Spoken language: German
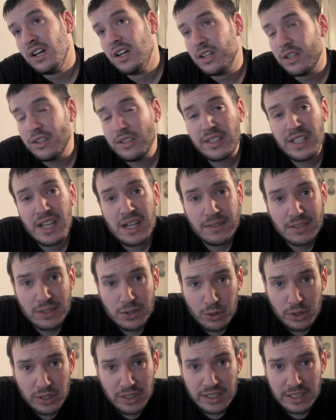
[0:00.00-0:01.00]
Und ja, was
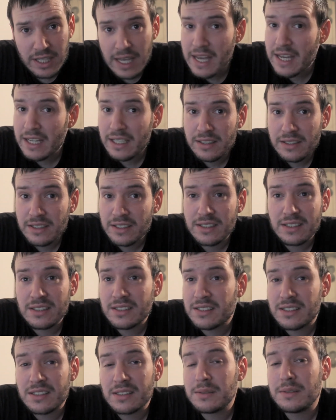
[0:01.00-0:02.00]
guckt ihr? Ja, es
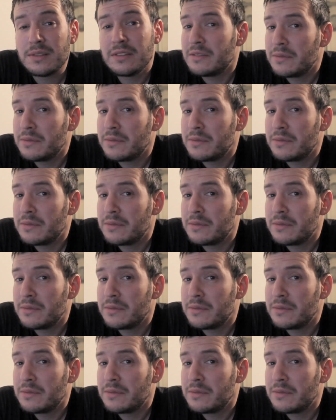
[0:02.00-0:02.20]
ist äh,